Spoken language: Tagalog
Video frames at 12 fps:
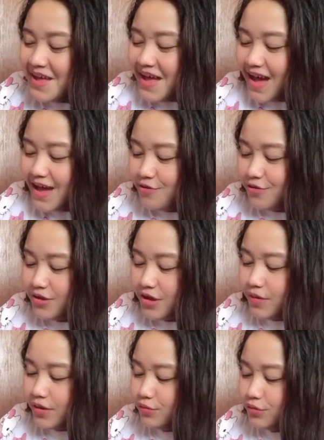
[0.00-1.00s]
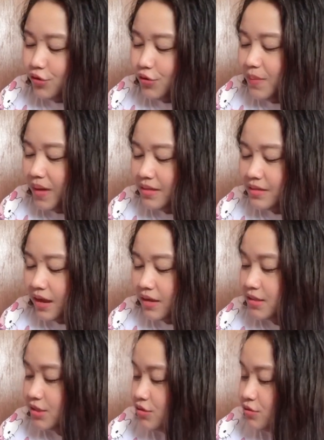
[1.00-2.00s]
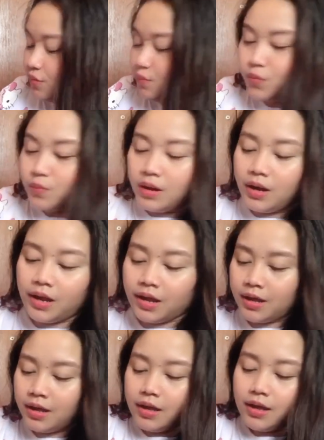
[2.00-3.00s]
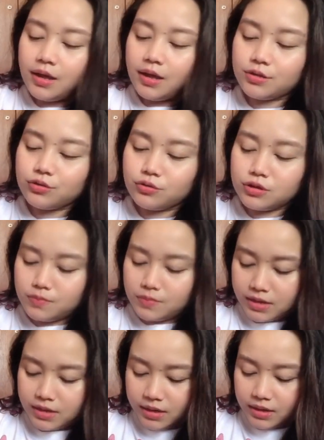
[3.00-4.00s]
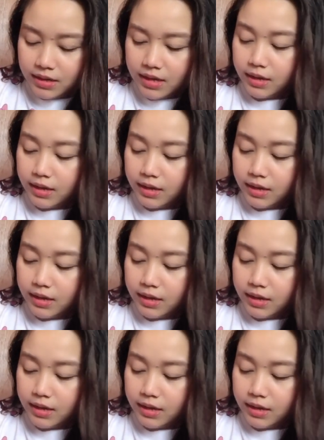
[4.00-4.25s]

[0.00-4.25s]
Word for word: Ayaw niya, huwag ko daw ibenta kasi siya daw bumili. Ito naman, yan.